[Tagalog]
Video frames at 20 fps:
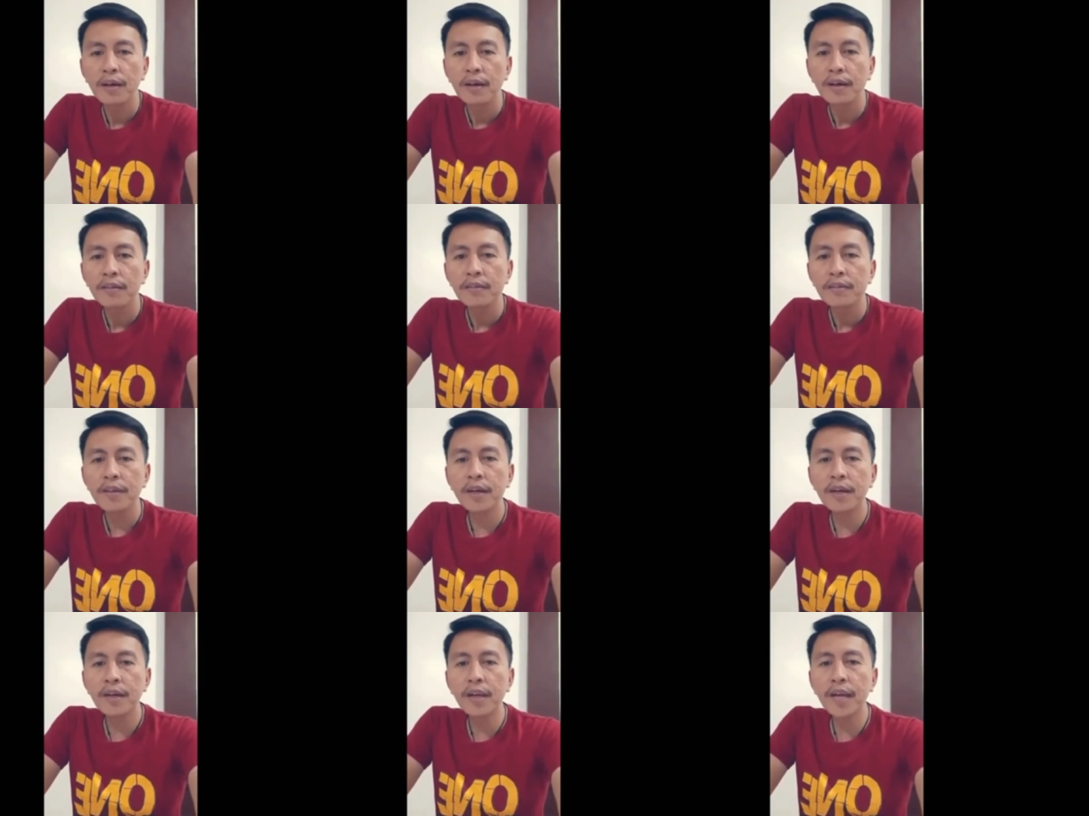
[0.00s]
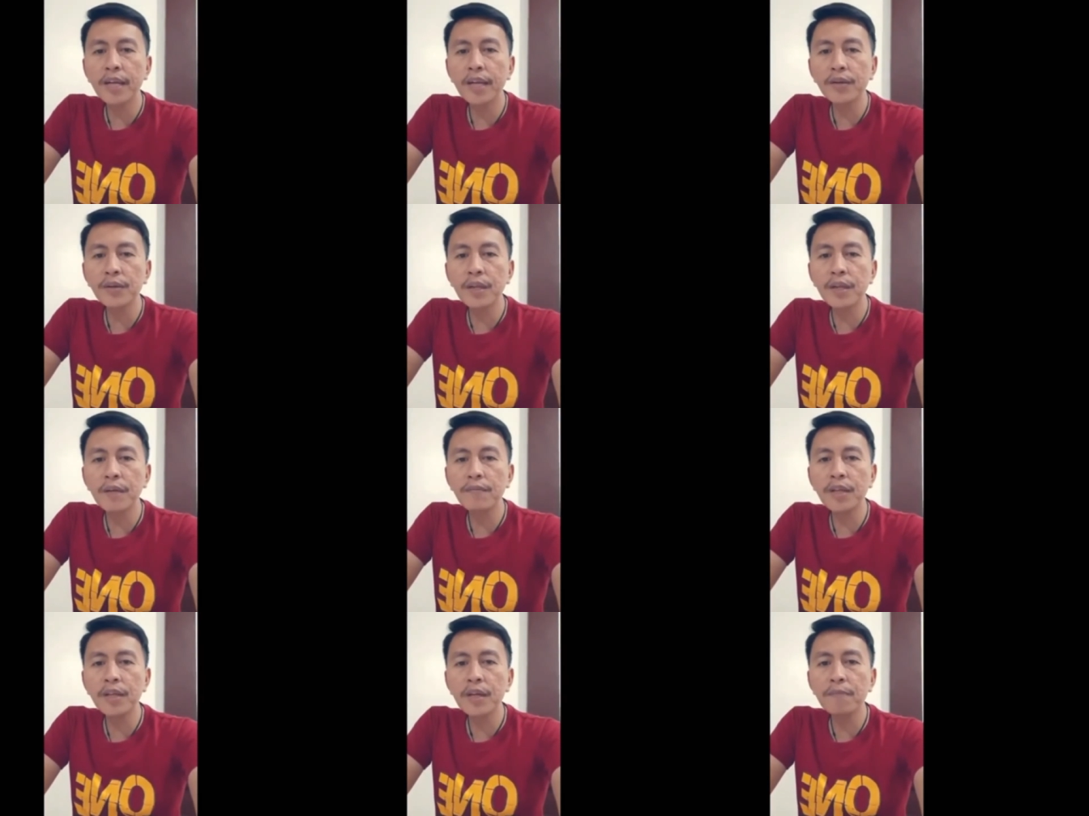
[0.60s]
Sir Glenn, good
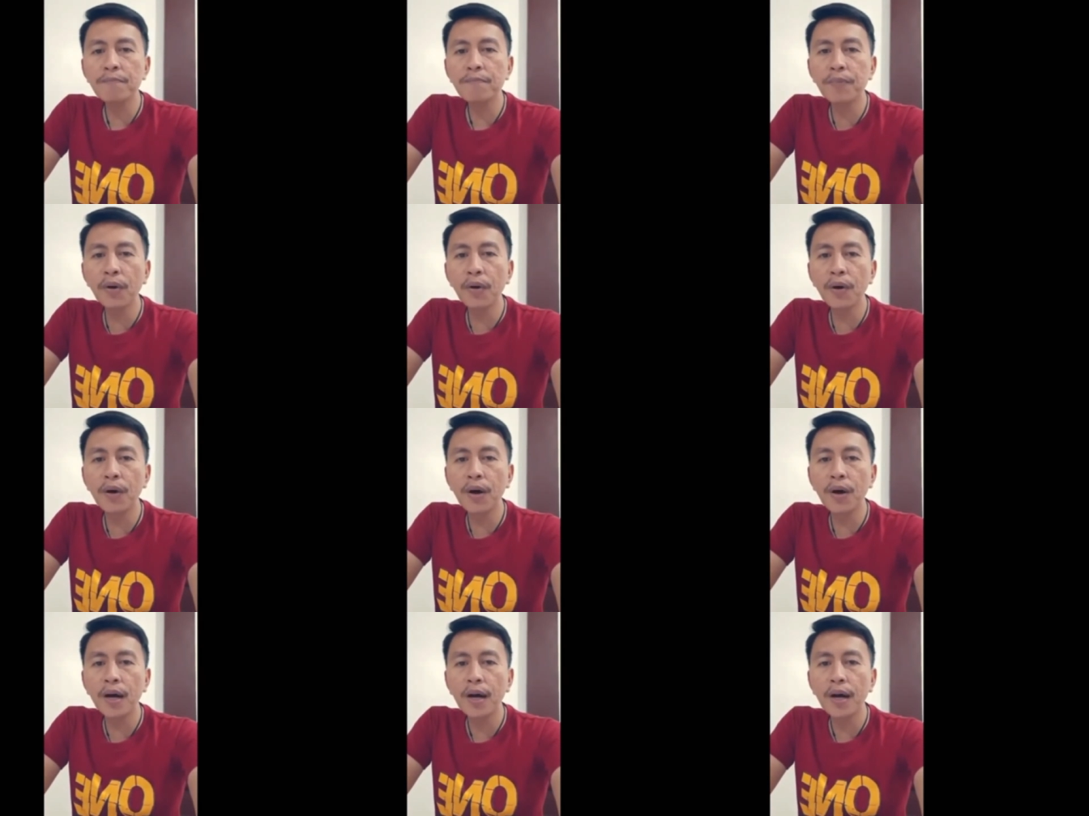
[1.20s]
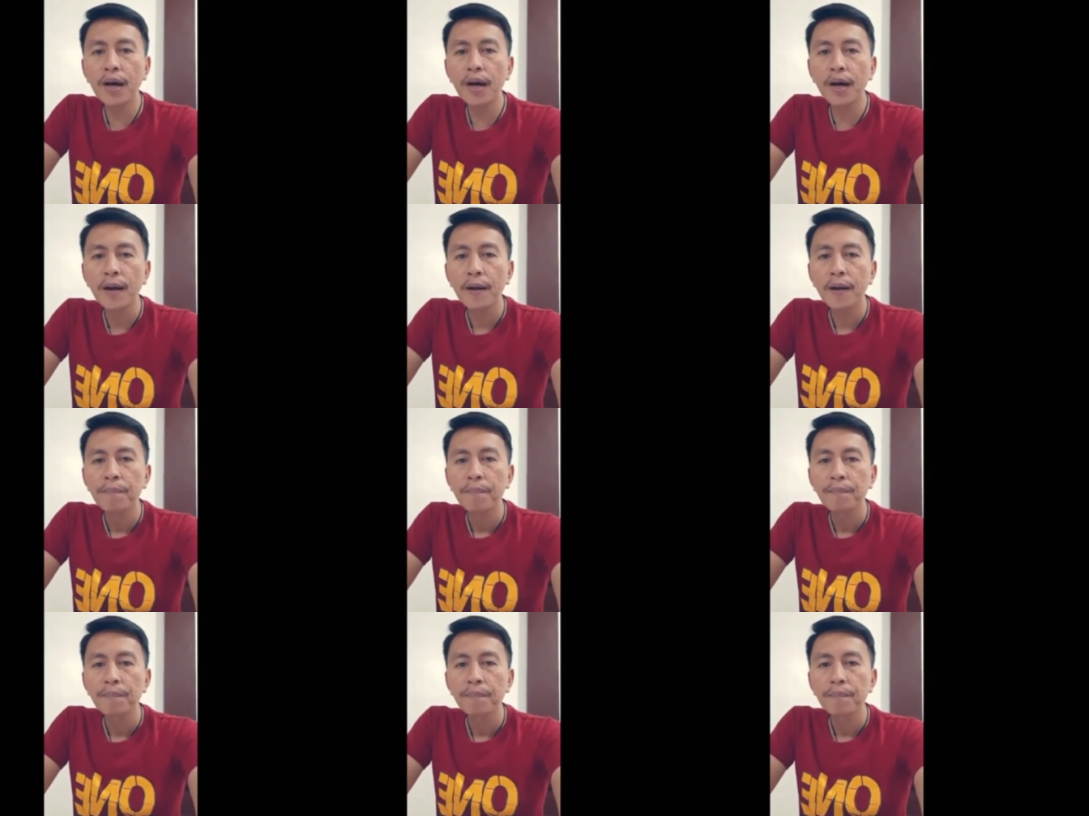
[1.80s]
evening po.
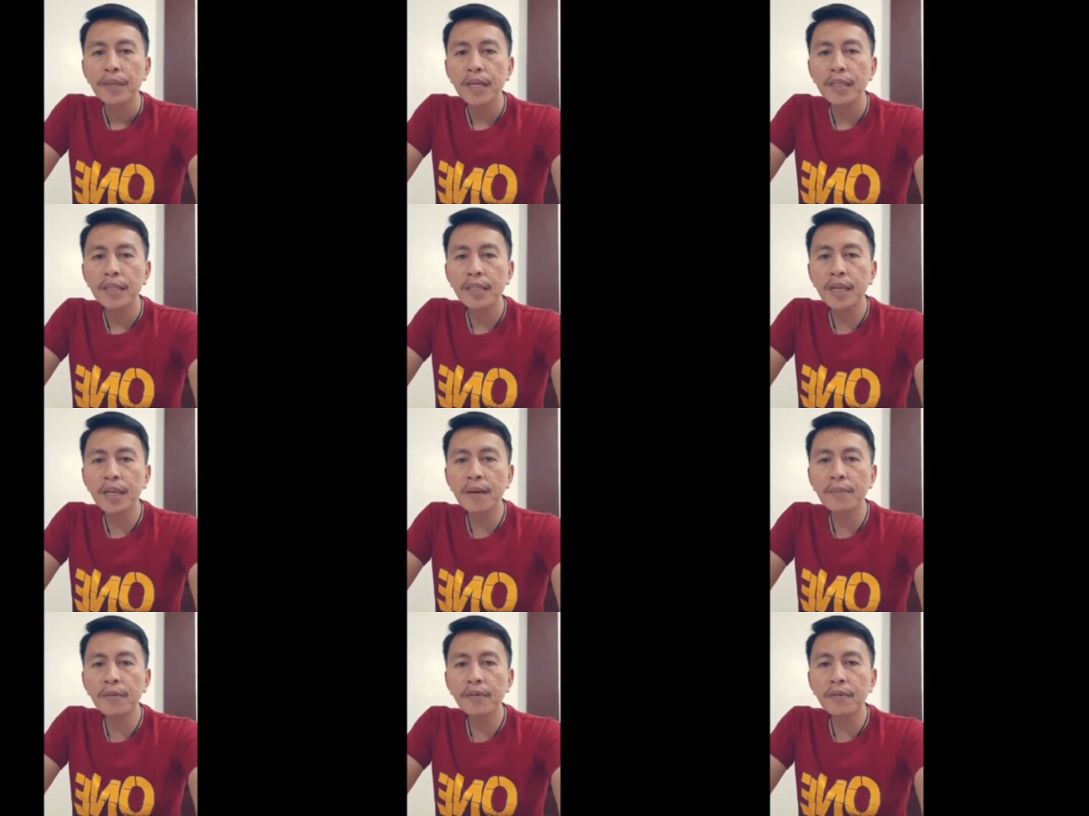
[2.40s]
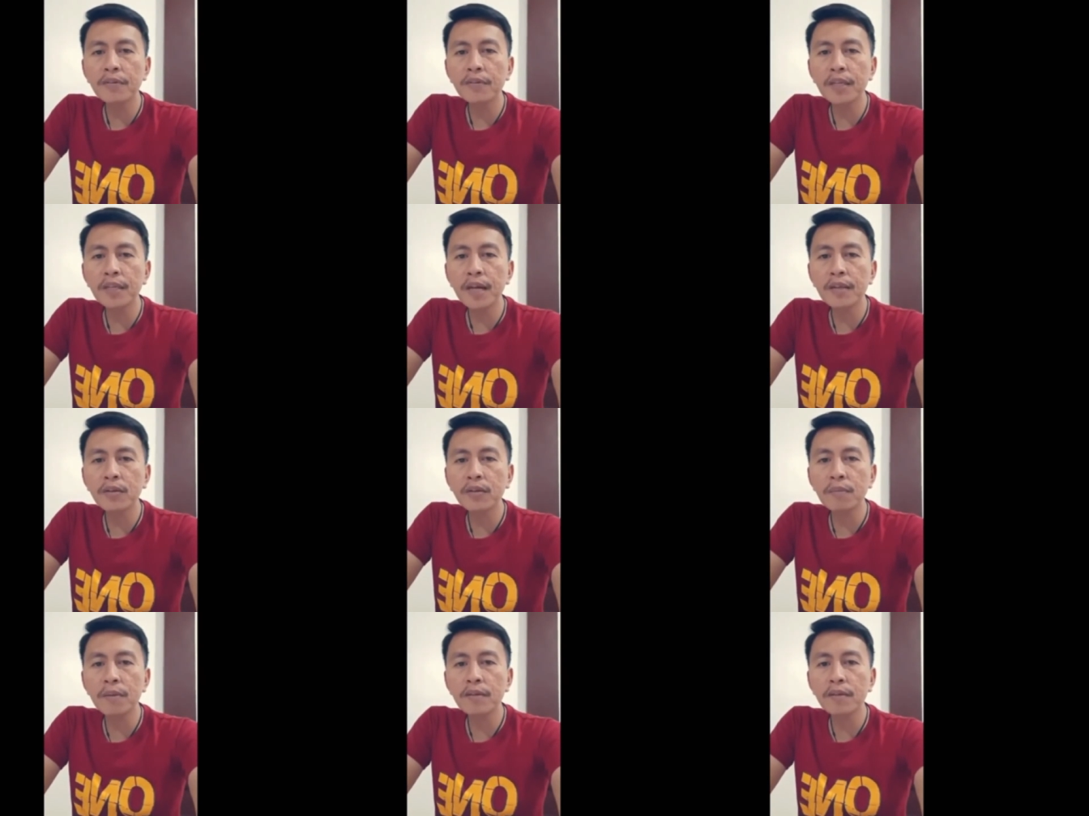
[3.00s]
Pinadala mo si
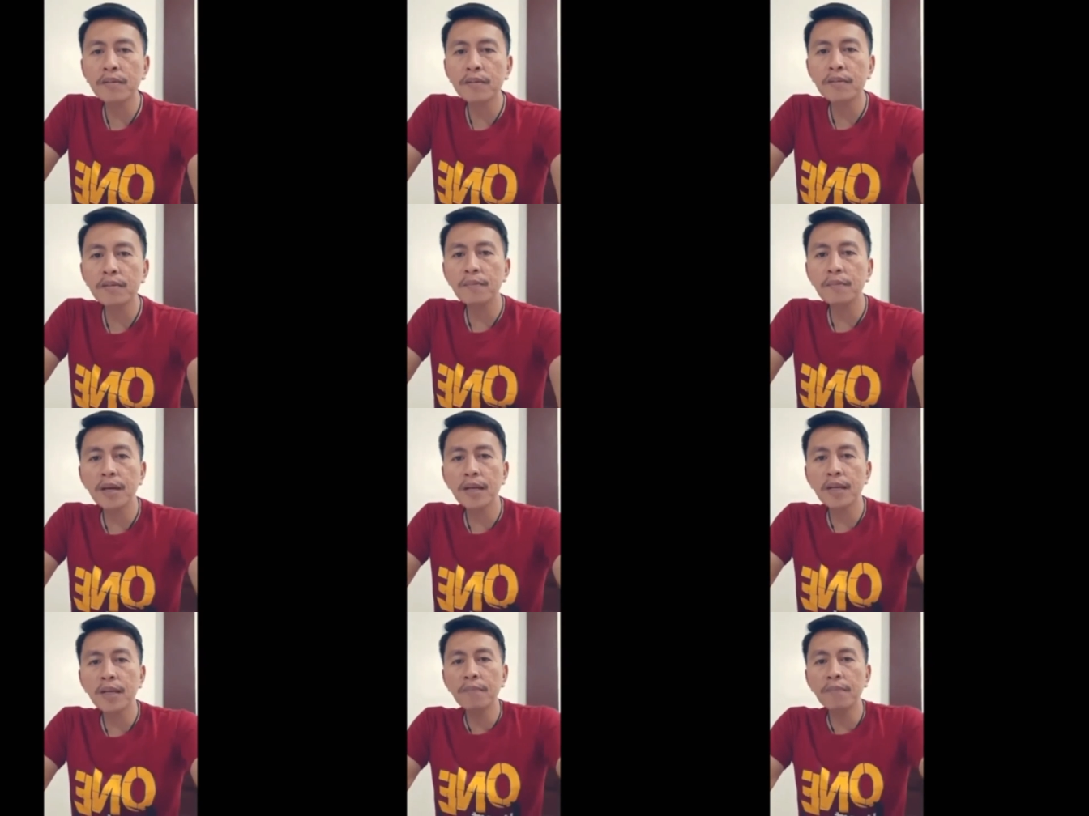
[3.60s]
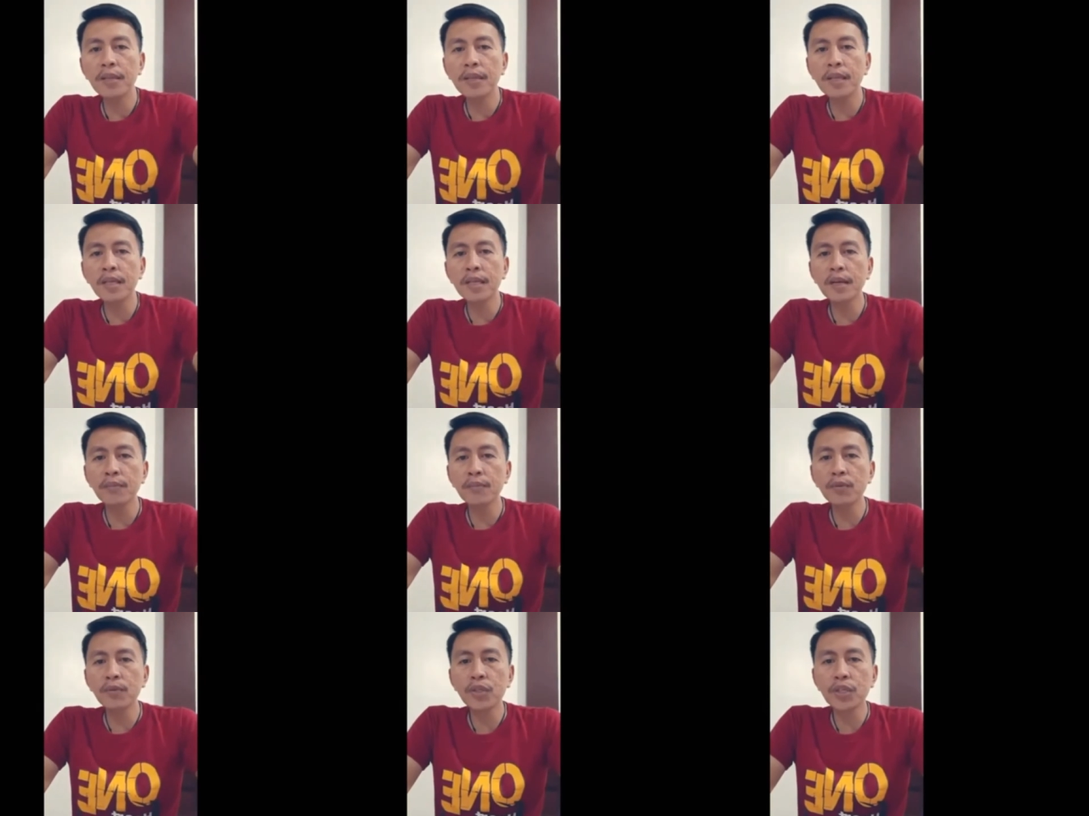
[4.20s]
Dato Magsisibya na
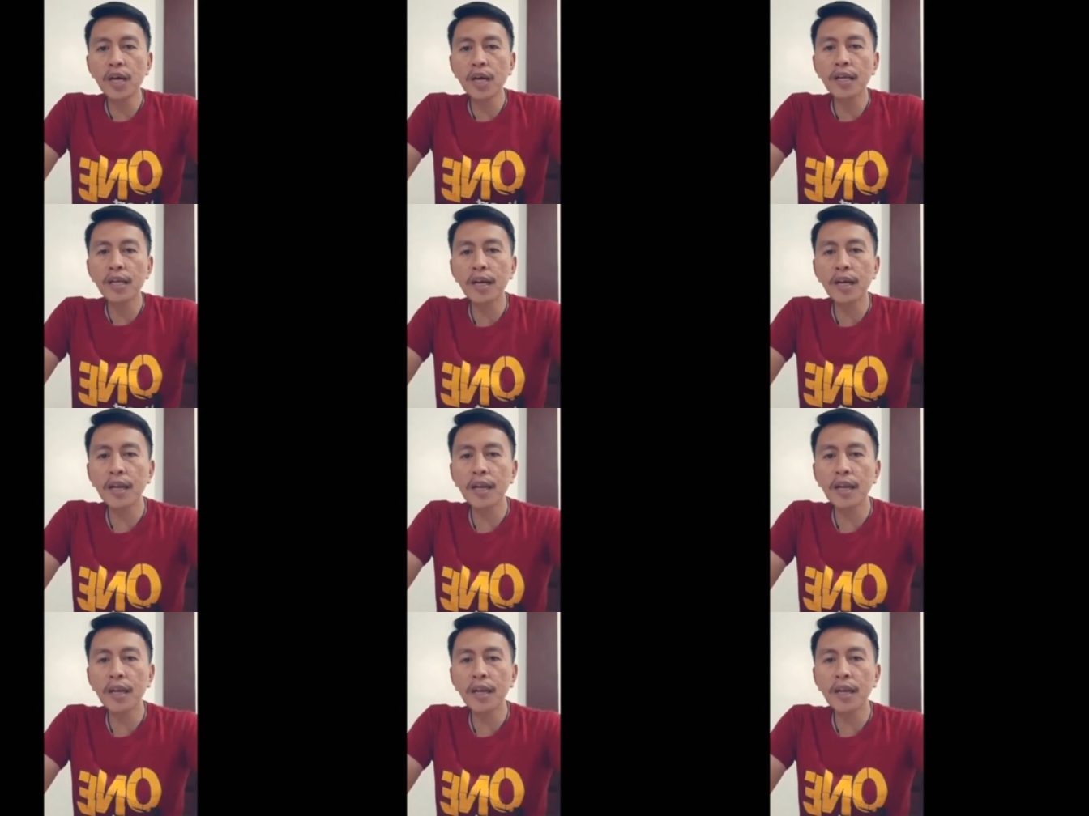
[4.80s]
binigyan mo siya